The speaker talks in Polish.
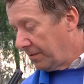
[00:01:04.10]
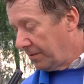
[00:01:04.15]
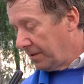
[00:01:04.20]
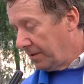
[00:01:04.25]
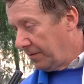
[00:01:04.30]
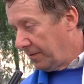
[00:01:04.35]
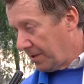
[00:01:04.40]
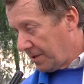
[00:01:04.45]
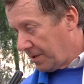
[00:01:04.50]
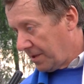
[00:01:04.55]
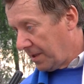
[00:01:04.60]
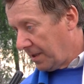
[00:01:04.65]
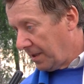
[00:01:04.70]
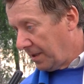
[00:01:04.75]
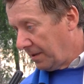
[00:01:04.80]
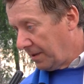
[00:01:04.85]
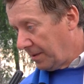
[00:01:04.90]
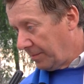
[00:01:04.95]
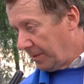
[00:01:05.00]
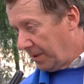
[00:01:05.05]
rundy
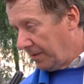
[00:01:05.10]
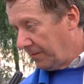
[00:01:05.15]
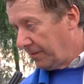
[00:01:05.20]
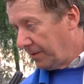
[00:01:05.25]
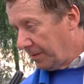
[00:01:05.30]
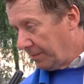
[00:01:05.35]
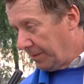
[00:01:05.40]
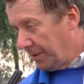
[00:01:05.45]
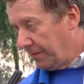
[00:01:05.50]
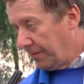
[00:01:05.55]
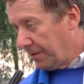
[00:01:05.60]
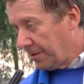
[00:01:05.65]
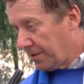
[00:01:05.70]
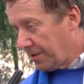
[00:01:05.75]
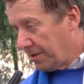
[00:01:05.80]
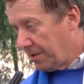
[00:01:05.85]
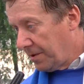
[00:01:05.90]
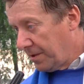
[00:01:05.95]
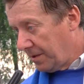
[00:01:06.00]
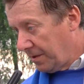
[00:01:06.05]
wiosennej, to miałem
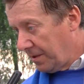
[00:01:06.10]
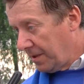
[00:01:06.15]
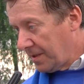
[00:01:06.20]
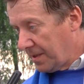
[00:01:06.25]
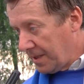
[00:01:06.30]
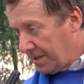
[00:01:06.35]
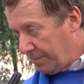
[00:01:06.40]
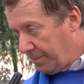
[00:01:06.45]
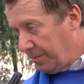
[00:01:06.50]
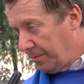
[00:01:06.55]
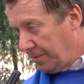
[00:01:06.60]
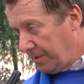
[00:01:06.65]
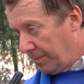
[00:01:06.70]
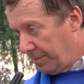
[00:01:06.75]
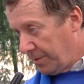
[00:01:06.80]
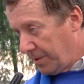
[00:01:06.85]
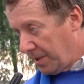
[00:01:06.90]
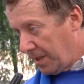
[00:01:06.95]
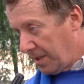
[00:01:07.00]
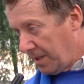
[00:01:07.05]
wątpliwości, czy to jest zespół
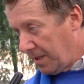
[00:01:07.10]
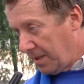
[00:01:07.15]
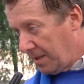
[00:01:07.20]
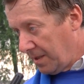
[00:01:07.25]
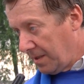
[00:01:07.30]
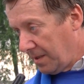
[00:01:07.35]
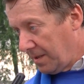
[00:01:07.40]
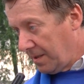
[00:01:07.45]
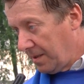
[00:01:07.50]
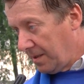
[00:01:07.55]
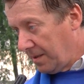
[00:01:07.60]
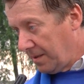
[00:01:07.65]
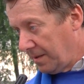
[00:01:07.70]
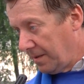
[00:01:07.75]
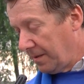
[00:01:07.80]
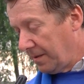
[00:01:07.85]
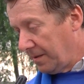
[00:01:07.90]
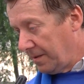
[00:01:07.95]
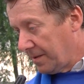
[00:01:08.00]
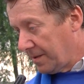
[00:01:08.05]
dobrze
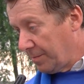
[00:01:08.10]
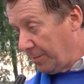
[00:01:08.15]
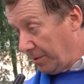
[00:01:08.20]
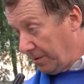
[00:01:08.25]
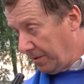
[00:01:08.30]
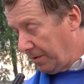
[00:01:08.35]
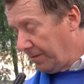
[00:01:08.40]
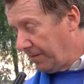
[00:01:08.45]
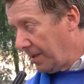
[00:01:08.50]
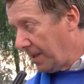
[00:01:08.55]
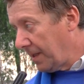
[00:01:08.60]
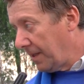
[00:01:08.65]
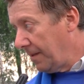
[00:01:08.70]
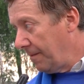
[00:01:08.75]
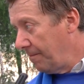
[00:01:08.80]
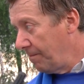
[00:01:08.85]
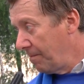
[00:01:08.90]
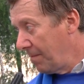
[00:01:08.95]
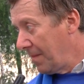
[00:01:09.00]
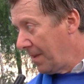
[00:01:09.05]
e,
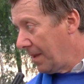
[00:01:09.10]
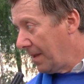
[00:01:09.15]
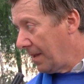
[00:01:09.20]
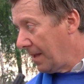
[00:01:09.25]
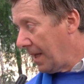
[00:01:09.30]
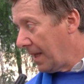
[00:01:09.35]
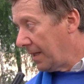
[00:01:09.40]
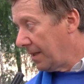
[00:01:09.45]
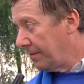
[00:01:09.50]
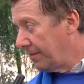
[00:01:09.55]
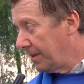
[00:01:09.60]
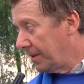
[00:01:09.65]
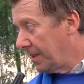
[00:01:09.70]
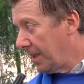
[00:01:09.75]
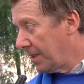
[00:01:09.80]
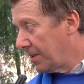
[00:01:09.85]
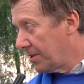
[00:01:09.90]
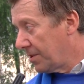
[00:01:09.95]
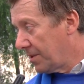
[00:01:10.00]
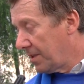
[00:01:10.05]
zmontowany, ale
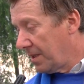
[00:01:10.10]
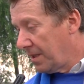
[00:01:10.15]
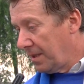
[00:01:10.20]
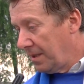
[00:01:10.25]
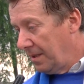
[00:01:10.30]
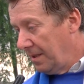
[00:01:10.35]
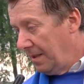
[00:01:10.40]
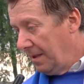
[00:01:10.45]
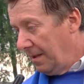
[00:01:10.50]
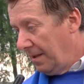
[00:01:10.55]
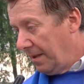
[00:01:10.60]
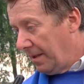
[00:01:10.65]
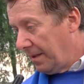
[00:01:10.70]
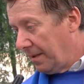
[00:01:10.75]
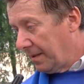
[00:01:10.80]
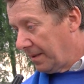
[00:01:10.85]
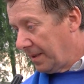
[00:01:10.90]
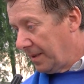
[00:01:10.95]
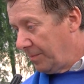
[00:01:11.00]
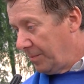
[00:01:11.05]
widać, że
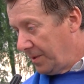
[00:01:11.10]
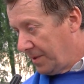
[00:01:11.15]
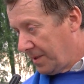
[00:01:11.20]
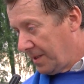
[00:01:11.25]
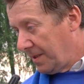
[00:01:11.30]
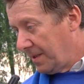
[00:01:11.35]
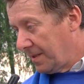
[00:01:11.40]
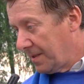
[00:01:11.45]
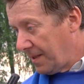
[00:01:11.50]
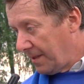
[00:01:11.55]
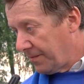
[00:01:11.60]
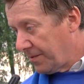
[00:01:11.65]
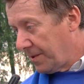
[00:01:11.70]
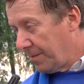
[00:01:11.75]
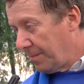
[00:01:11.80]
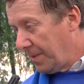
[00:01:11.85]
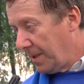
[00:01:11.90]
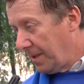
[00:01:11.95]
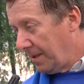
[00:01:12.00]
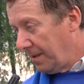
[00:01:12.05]
e, kibice nie zawsze
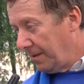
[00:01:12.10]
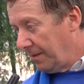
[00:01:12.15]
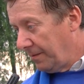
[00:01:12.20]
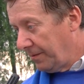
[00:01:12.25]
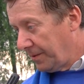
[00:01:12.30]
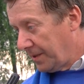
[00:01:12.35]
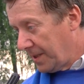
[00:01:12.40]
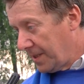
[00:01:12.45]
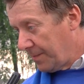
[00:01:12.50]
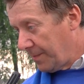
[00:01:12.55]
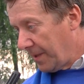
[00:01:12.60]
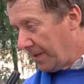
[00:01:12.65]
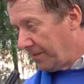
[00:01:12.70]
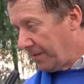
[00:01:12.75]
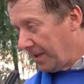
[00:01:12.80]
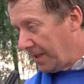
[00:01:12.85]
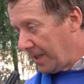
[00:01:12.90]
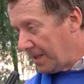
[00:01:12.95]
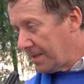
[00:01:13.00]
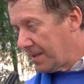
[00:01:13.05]
mają w tej
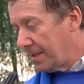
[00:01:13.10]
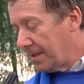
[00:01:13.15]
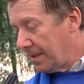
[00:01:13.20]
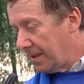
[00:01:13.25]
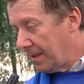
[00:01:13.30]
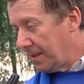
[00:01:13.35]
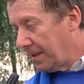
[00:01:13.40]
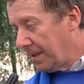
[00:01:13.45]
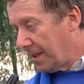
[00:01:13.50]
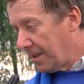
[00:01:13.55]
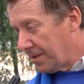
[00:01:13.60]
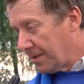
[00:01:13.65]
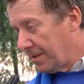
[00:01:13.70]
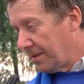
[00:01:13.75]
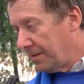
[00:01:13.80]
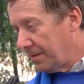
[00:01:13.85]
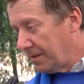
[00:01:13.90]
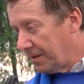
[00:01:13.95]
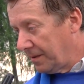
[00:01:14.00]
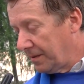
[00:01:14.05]
sprawie rację, niech
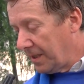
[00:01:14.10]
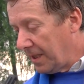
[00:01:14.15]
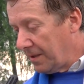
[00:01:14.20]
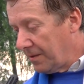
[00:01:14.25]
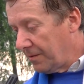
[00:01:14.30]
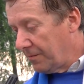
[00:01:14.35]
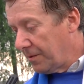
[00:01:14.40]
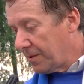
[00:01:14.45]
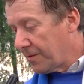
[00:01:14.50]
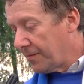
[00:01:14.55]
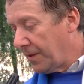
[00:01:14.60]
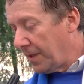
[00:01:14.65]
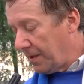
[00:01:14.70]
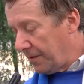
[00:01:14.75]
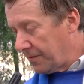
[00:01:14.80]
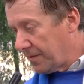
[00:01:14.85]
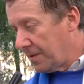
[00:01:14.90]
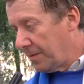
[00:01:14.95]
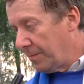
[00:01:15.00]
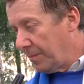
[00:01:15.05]
raczej dają głos
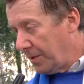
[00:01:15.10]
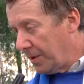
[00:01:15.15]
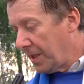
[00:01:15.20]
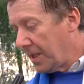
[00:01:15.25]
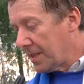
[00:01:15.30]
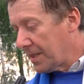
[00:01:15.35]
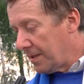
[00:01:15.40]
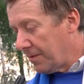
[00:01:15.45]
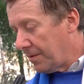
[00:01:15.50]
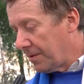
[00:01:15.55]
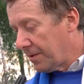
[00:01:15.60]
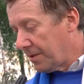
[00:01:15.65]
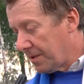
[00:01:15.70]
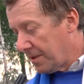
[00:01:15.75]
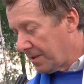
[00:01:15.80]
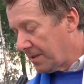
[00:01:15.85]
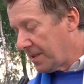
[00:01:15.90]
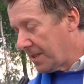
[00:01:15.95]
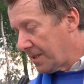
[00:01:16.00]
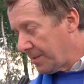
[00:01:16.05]
fachowcom, bo okazało się,
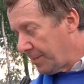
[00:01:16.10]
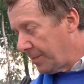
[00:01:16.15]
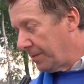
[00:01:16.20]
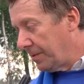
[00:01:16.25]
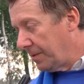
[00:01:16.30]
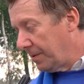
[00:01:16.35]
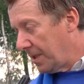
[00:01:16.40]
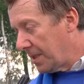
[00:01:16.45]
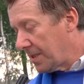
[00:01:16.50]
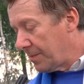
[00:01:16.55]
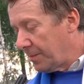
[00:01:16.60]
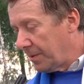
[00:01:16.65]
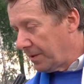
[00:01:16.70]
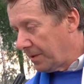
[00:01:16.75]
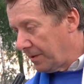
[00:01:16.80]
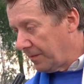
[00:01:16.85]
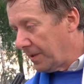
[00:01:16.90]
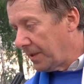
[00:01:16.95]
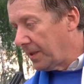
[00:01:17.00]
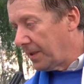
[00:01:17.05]
że zespół jest
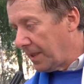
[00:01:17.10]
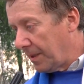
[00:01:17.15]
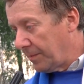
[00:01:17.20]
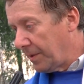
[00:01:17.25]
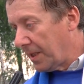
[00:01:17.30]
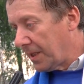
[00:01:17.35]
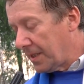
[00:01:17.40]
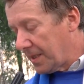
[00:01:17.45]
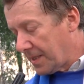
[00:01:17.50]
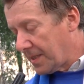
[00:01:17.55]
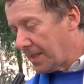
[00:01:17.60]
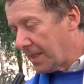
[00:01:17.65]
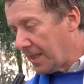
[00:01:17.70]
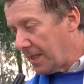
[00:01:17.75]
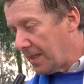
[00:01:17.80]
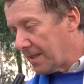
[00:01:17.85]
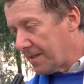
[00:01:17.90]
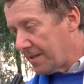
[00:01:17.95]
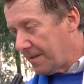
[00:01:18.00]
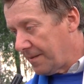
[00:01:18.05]
Zmontowane na miarę
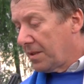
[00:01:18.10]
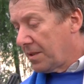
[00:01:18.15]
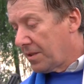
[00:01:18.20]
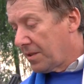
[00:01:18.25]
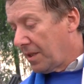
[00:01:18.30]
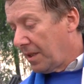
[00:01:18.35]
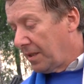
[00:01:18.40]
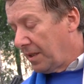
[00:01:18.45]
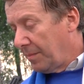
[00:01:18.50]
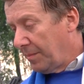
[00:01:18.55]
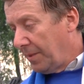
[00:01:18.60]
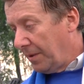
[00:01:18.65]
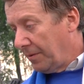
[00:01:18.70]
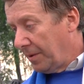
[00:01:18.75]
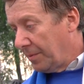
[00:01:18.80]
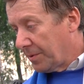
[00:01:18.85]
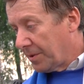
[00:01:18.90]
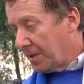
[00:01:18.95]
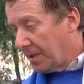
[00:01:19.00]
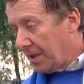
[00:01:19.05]
ekseklasy. Ja dzisiaj nie
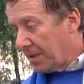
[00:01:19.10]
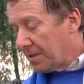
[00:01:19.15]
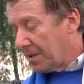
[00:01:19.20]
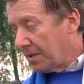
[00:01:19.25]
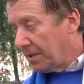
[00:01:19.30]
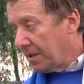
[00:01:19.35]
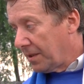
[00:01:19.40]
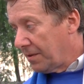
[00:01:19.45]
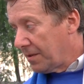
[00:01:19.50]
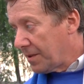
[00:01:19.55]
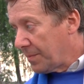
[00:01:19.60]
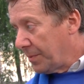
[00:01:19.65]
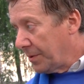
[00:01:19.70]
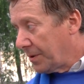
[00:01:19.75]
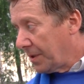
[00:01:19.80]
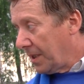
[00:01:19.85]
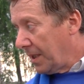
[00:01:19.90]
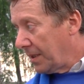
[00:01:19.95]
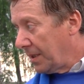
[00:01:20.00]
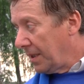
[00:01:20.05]
bałem się raczej tego
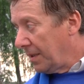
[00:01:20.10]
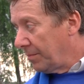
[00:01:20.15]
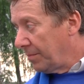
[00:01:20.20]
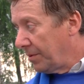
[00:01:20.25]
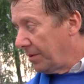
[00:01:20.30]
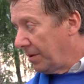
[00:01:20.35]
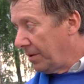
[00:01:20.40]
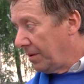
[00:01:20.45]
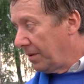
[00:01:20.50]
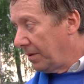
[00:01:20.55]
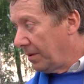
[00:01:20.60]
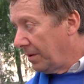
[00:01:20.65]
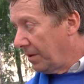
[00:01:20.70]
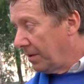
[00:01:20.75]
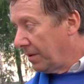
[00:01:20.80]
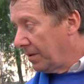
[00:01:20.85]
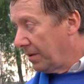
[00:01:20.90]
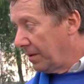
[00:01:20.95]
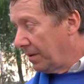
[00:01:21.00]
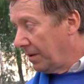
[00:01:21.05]
spotkania, bo
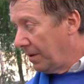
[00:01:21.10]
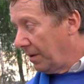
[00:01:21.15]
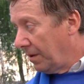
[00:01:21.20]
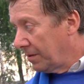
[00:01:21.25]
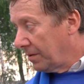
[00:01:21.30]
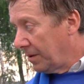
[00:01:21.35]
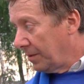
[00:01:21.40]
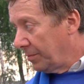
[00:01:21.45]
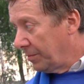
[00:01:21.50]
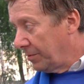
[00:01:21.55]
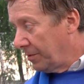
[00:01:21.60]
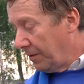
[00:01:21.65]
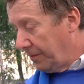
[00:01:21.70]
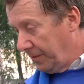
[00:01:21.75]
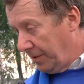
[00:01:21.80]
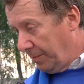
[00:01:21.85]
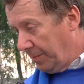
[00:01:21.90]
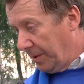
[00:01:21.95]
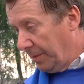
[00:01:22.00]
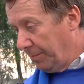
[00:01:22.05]
y, ono było w
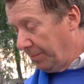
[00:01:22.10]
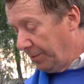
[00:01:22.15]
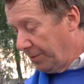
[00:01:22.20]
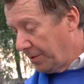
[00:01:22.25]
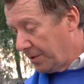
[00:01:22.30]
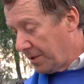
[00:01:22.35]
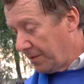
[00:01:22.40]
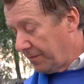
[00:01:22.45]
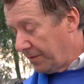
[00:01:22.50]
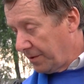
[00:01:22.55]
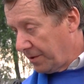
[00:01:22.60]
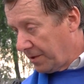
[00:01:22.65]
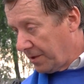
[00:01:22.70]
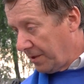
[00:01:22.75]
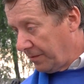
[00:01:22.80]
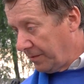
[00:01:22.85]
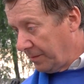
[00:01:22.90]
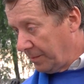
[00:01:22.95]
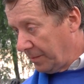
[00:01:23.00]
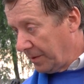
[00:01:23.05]
dobrym punkcie
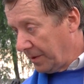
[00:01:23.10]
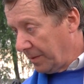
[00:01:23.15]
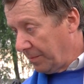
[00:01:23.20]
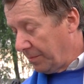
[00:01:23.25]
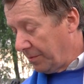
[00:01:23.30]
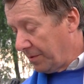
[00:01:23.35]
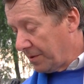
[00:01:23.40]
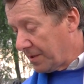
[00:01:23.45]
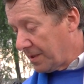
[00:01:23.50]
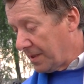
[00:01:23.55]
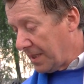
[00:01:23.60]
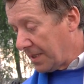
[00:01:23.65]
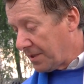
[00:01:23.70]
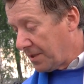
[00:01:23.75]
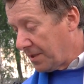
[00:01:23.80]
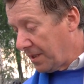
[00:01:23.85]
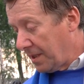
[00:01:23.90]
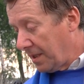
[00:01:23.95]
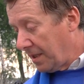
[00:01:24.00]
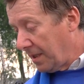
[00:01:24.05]
wyjściowym. Ono było
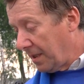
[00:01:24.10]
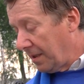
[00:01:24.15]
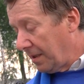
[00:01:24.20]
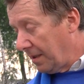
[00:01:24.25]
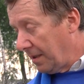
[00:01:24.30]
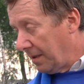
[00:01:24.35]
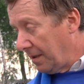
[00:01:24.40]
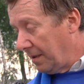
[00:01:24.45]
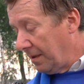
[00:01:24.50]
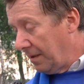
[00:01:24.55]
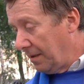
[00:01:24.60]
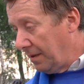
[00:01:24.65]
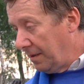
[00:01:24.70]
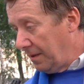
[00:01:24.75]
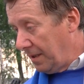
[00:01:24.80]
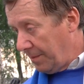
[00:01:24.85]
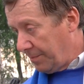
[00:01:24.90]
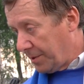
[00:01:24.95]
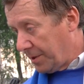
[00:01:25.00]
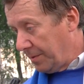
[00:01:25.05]
znacznie e,
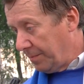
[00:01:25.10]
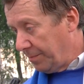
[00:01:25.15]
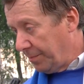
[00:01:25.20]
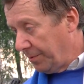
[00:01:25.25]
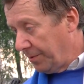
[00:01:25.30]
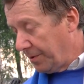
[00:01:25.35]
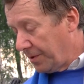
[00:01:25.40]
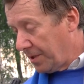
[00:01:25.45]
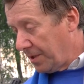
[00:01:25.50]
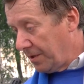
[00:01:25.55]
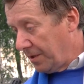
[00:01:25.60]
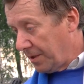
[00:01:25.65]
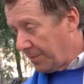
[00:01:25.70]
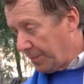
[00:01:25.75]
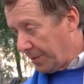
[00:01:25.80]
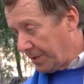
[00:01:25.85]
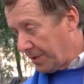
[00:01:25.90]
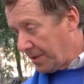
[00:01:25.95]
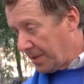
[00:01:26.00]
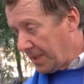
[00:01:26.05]
lepszym punkcie niż
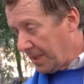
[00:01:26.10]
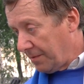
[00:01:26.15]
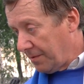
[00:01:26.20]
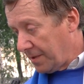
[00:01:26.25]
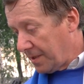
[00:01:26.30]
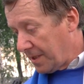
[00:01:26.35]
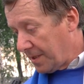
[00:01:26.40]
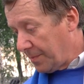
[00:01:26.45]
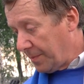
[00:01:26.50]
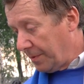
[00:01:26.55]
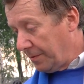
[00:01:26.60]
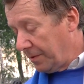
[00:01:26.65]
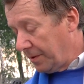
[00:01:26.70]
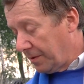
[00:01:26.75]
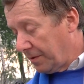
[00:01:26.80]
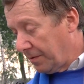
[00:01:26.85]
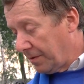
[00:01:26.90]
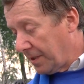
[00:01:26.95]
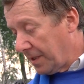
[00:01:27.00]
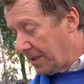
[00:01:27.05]
pozostałe zespoły,
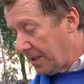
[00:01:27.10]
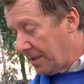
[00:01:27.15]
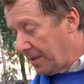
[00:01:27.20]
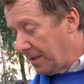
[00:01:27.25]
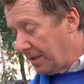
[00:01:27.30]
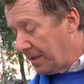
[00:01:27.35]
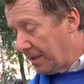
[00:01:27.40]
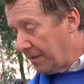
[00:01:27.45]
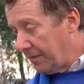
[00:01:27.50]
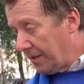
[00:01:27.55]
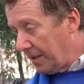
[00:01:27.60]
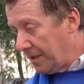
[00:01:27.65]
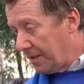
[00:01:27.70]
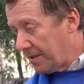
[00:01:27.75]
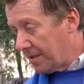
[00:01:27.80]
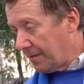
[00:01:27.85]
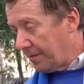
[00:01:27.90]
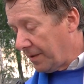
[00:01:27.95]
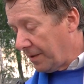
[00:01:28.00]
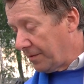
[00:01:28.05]
które
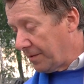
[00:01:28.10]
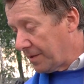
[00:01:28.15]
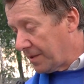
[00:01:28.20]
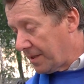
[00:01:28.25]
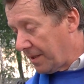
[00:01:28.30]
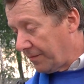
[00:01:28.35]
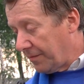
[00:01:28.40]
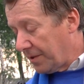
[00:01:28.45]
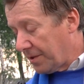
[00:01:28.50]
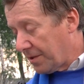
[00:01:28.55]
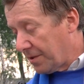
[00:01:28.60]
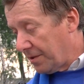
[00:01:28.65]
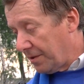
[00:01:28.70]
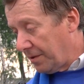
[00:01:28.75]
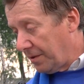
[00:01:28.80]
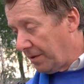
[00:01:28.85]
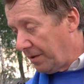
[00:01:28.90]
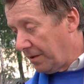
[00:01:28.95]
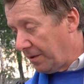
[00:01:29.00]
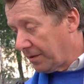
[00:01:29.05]
rywalizowały z
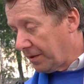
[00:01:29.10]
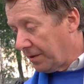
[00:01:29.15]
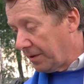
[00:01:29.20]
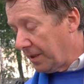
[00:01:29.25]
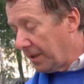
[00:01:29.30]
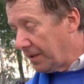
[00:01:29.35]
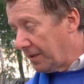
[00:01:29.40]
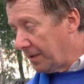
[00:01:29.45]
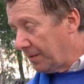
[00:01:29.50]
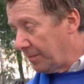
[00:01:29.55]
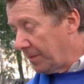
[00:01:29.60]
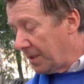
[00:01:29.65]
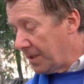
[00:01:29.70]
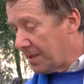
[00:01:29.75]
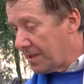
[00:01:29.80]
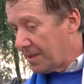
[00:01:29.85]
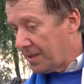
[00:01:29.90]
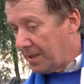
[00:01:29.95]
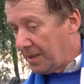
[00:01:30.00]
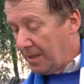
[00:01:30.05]
Zawiszą o, to jedno
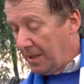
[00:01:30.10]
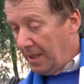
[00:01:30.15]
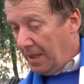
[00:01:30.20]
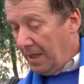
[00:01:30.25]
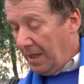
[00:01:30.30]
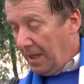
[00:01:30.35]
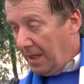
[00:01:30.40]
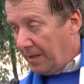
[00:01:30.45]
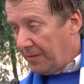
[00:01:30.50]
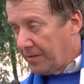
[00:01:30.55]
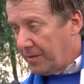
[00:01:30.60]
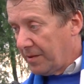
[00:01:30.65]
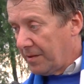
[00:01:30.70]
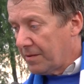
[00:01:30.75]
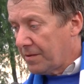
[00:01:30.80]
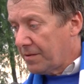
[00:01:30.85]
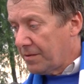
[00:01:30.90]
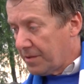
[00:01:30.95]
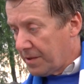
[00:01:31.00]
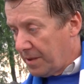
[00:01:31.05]
miejsce. I w
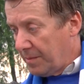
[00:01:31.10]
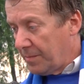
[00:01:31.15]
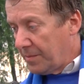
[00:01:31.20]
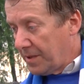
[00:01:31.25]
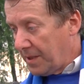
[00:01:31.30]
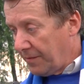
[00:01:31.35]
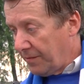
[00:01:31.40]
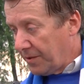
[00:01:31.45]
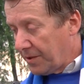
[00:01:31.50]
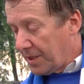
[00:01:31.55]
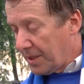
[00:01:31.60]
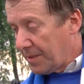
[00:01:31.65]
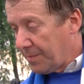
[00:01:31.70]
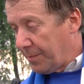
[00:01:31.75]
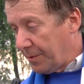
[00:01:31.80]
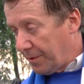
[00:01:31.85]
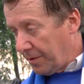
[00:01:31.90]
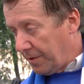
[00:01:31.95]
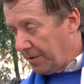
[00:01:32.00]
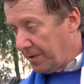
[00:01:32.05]
związku z tym Zawisza
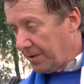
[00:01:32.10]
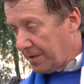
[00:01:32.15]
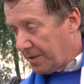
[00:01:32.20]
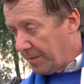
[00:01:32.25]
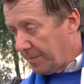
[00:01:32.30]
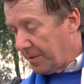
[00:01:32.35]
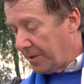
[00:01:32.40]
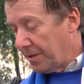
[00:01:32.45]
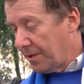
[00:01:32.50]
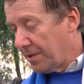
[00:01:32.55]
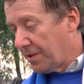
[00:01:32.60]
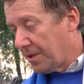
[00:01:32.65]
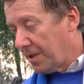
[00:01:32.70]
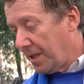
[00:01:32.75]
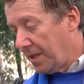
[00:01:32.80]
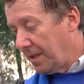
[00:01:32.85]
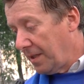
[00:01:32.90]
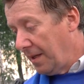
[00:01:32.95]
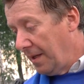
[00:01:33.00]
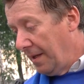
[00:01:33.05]
spokojnie sobie
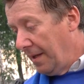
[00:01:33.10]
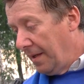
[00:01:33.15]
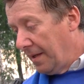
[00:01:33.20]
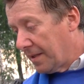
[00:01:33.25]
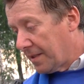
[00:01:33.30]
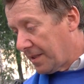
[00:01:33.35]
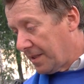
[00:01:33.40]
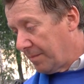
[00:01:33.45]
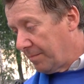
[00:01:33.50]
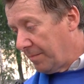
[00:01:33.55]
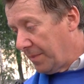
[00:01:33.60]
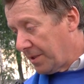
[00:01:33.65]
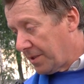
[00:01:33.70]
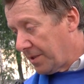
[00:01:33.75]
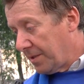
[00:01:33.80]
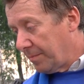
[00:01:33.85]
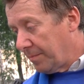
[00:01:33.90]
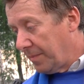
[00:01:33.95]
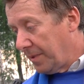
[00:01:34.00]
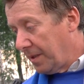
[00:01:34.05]
dzisiaj z tym
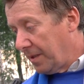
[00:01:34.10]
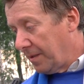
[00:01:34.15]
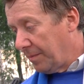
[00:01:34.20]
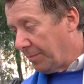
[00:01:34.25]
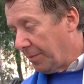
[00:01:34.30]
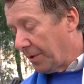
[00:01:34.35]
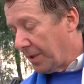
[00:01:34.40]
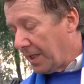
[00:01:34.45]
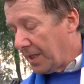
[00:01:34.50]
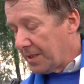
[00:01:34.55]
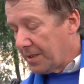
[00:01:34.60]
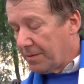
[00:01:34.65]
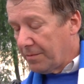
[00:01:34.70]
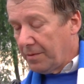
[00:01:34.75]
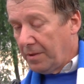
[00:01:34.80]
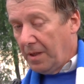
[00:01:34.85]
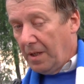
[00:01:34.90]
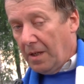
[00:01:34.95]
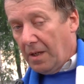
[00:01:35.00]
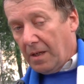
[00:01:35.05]
meczem e,
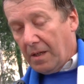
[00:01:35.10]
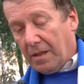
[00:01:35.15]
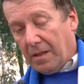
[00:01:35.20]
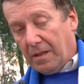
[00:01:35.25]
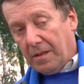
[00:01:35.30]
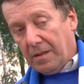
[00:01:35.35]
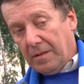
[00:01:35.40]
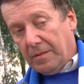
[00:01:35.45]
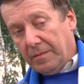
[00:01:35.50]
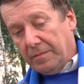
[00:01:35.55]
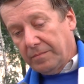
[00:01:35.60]
poradził, e,